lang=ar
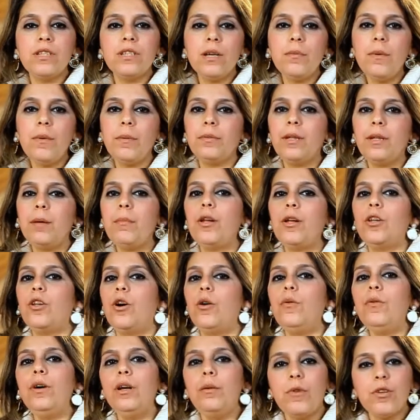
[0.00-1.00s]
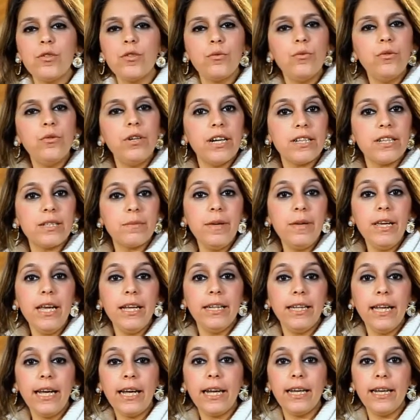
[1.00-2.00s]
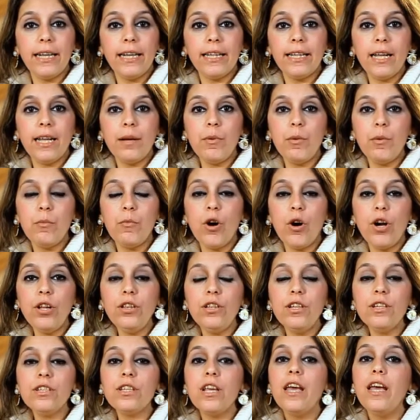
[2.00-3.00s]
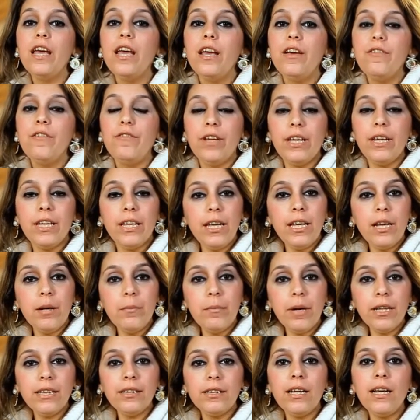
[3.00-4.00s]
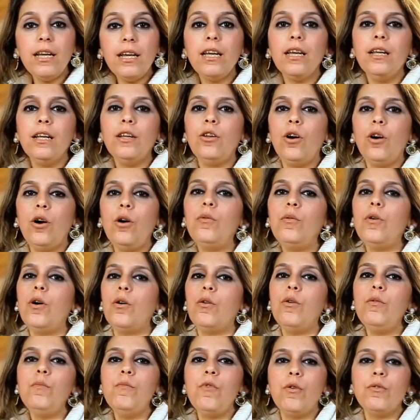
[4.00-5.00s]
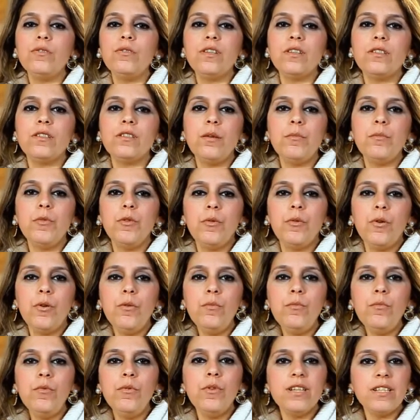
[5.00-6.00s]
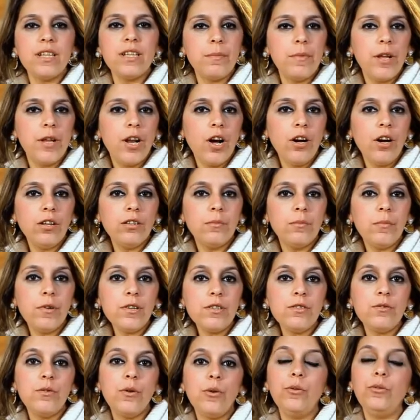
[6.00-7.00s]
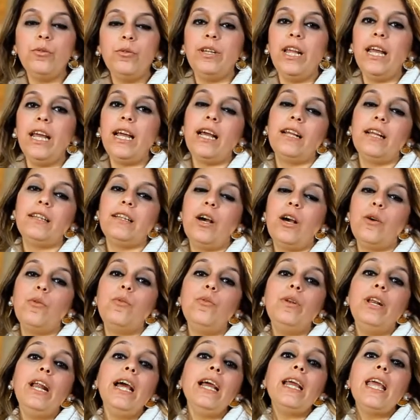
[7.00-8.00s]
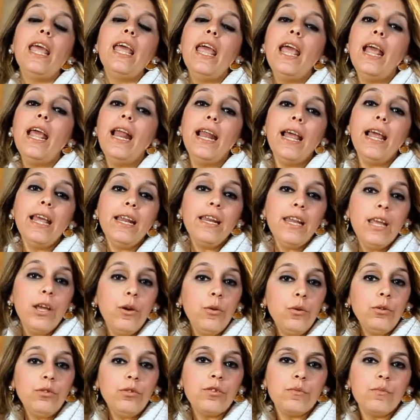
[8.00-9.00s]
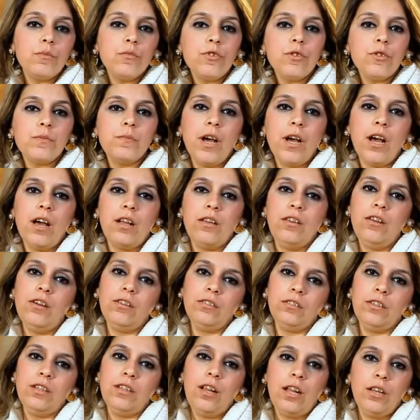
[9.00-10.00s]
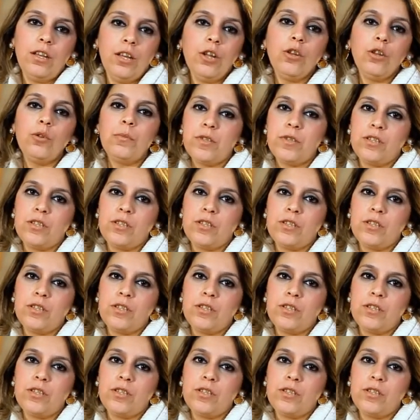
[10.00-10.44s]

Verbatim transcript: سبب طبعا هو المذكور رسميا داخل الكتاب المقدس في انجيل متى ان هو قم وخذ الصبي وامه واذهب الى ارض مصر وكن هناك حتى اقول لك لان هيرودس مزمع ان يقتل ان يطلب